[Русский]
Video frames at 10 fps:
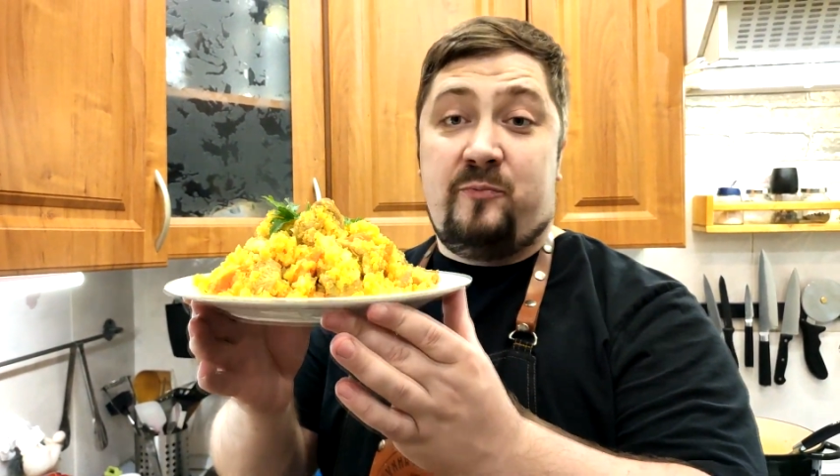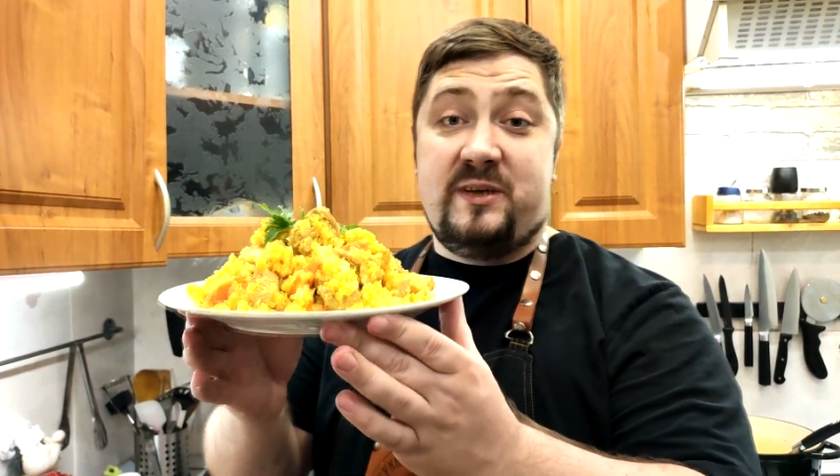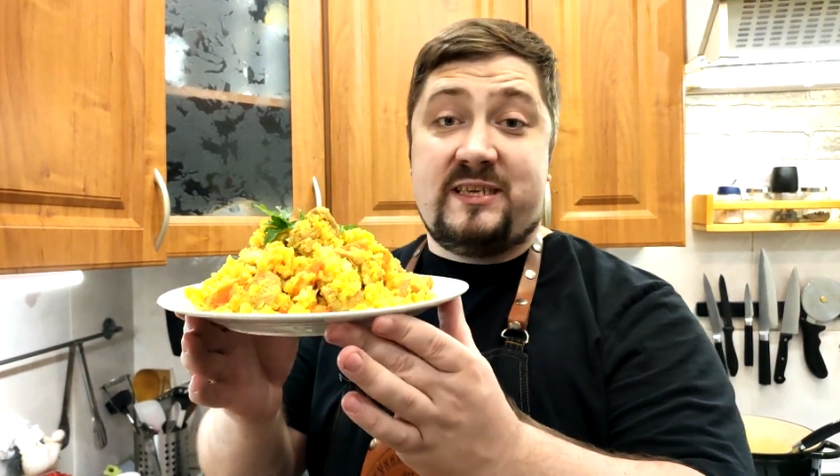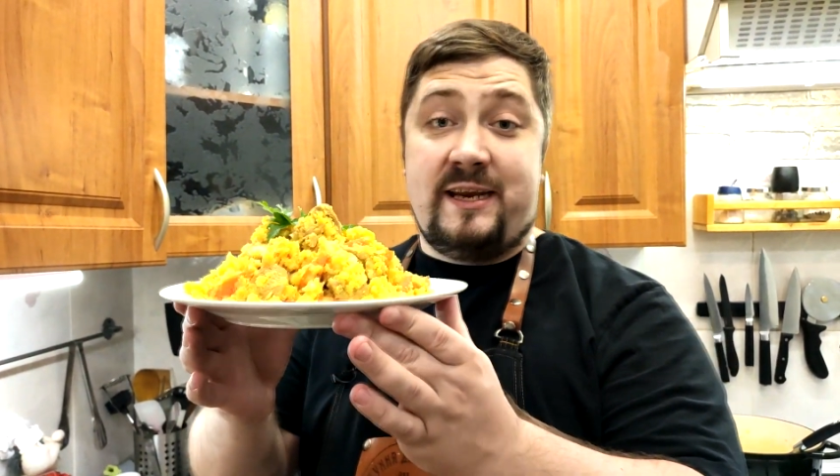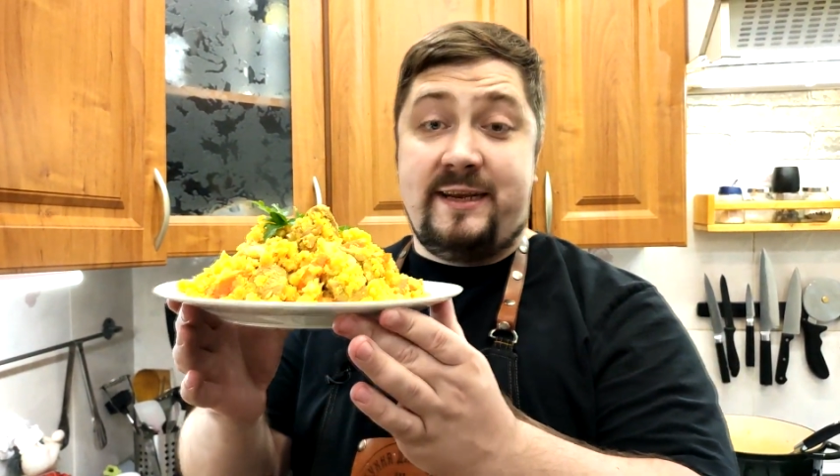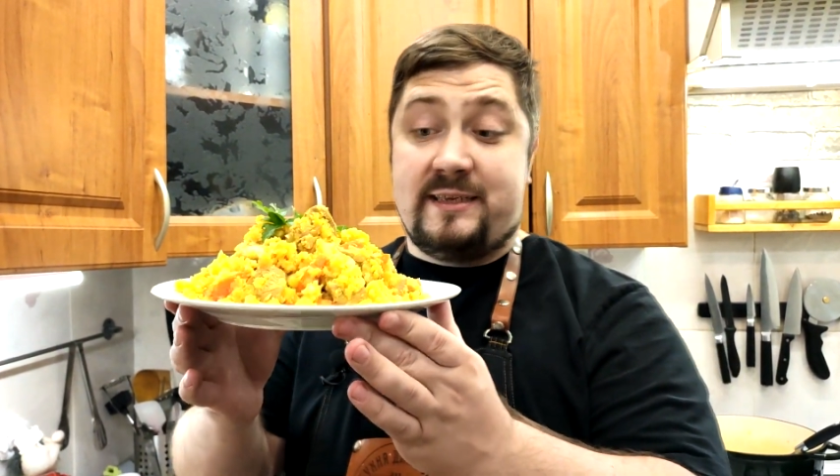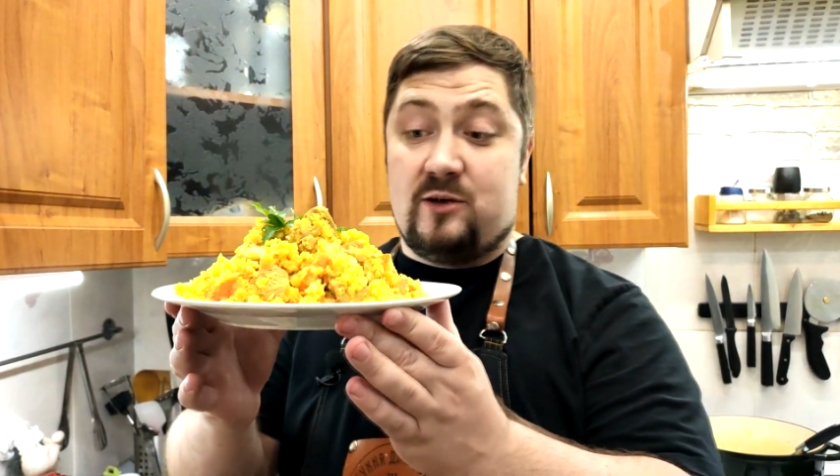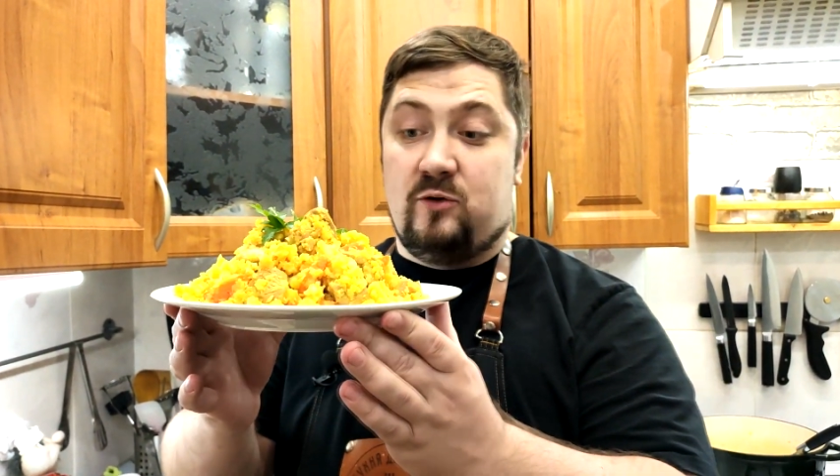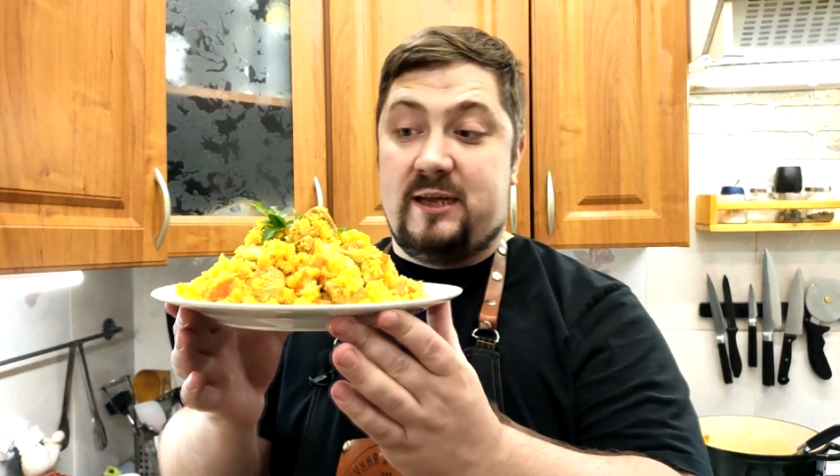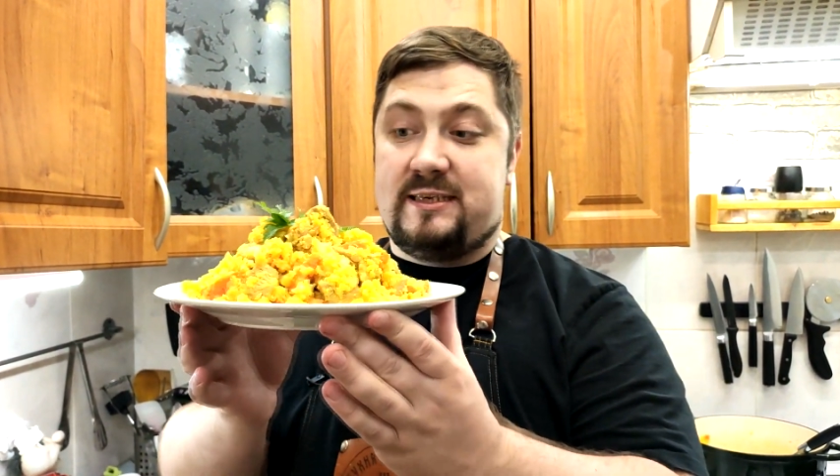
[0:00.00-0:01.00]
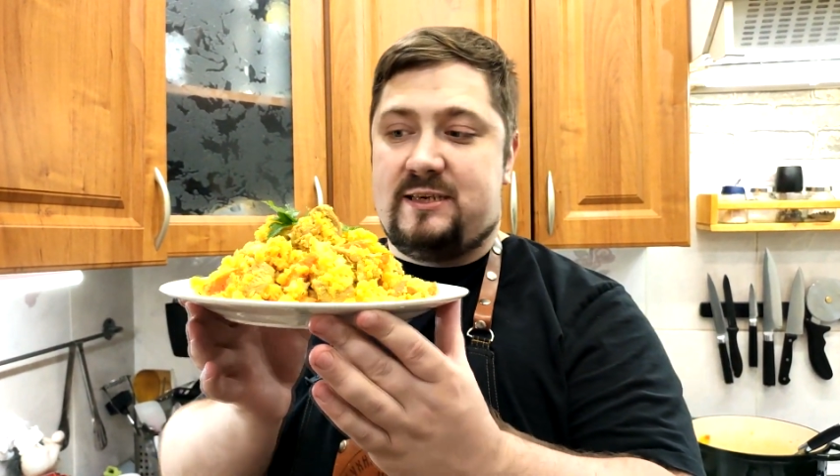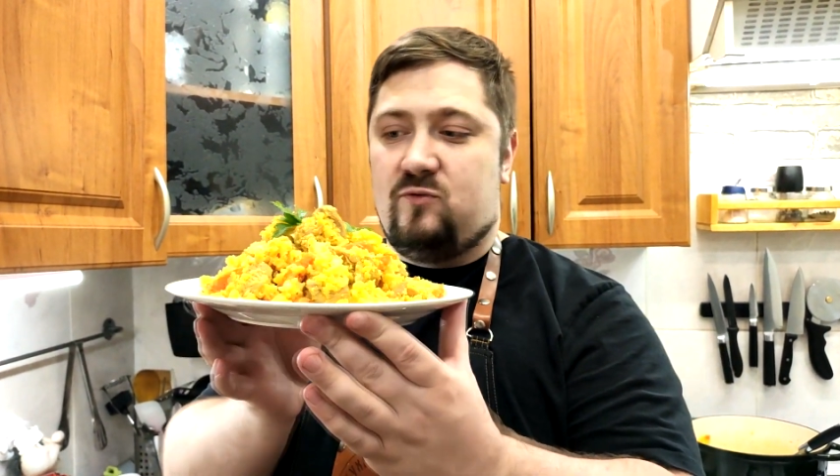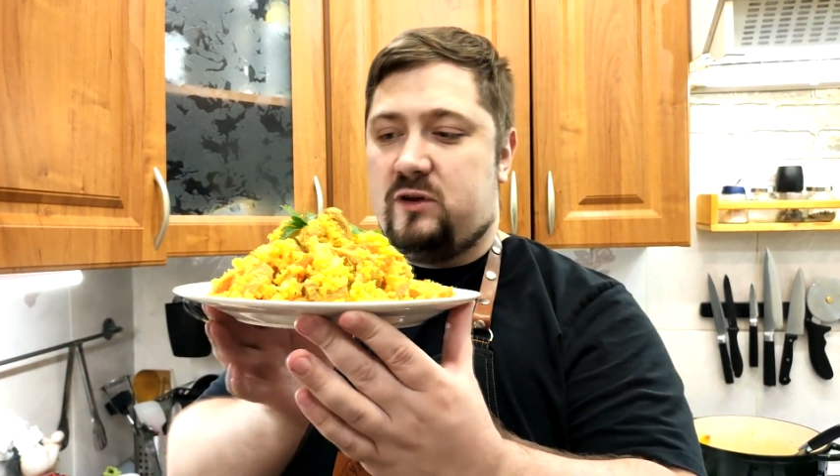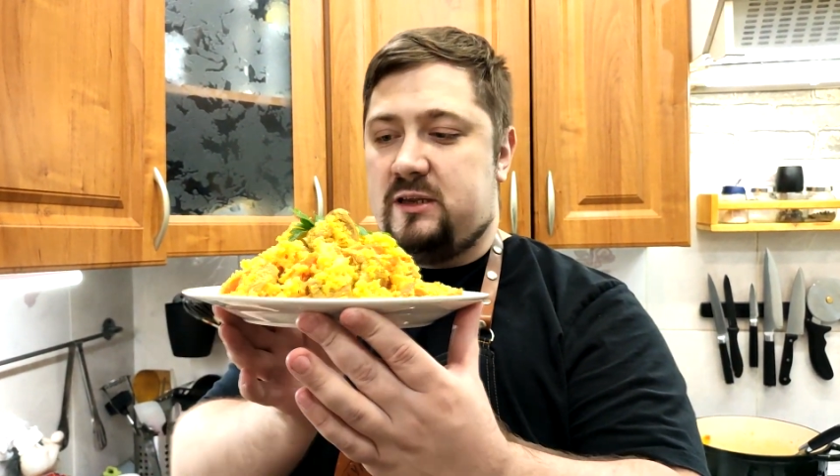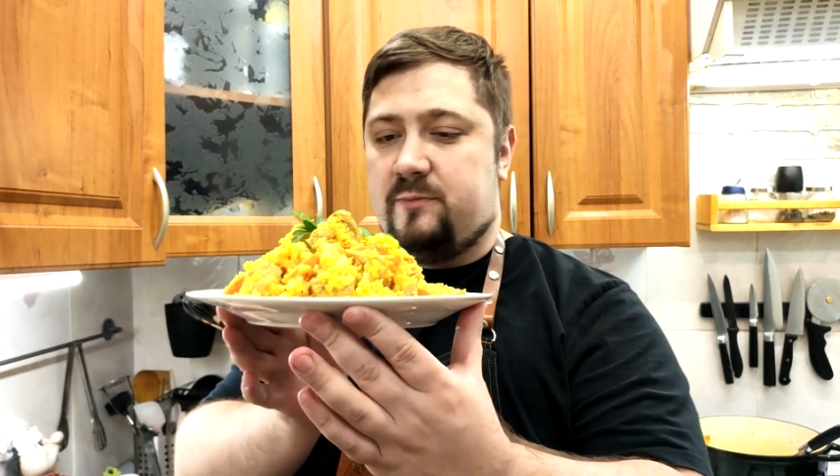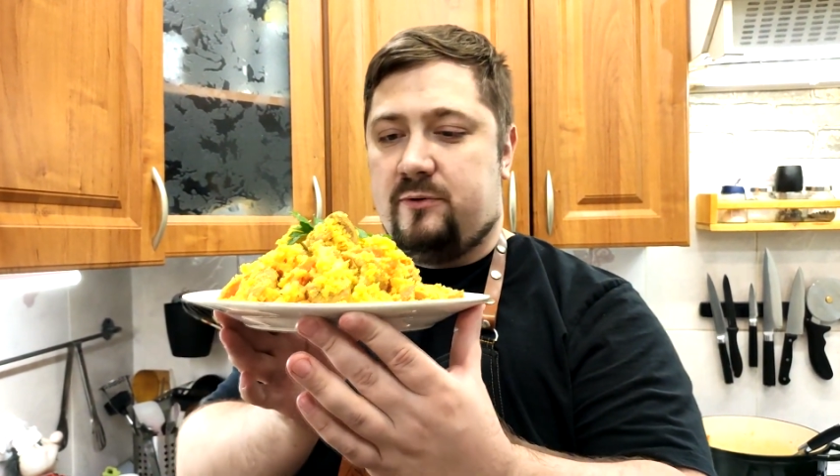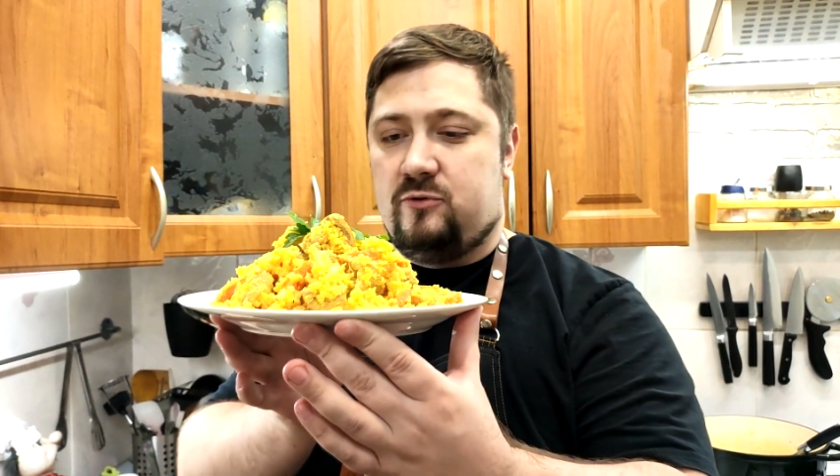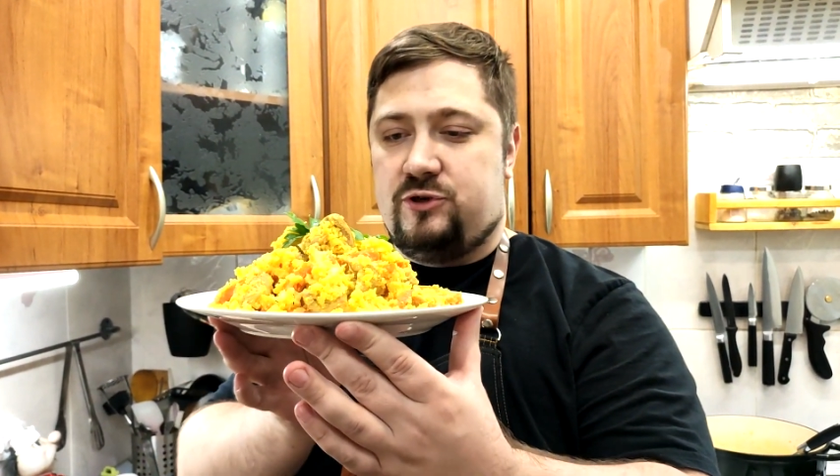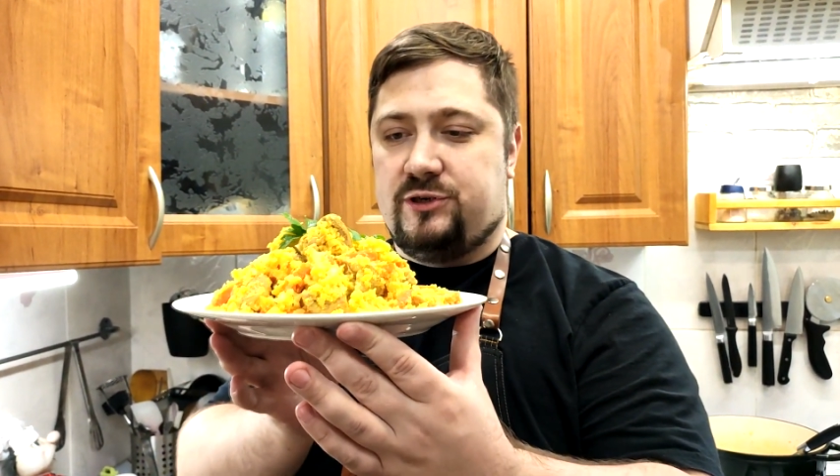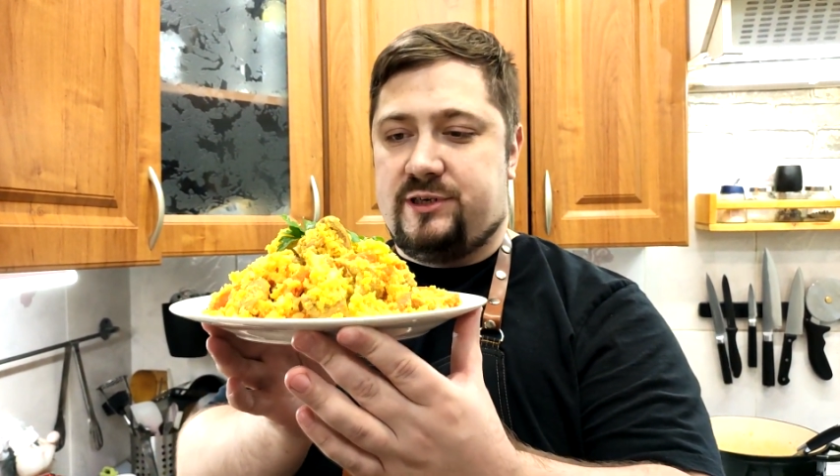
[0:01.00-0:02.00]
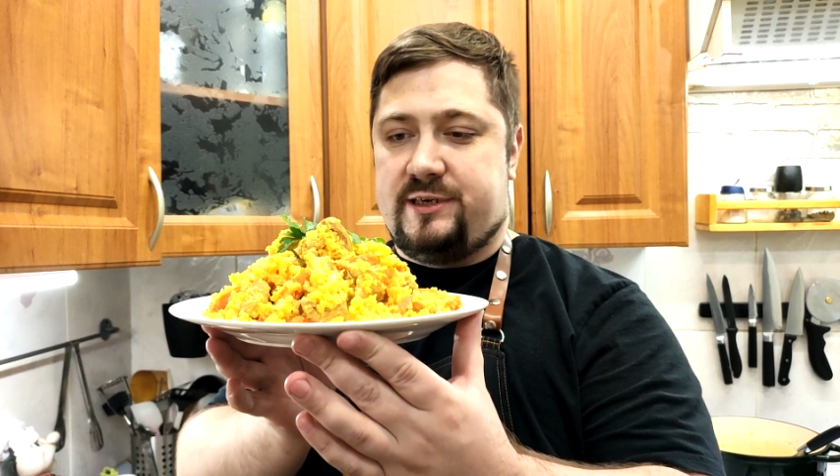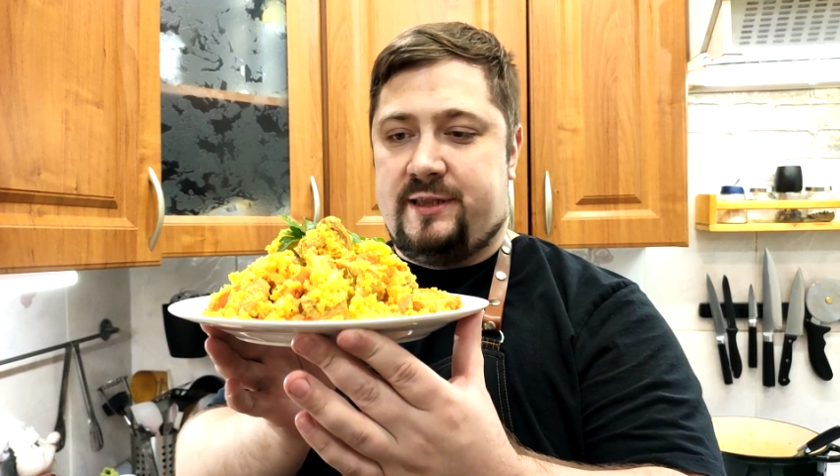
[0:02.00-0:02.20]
без риса у нас сегодня получился.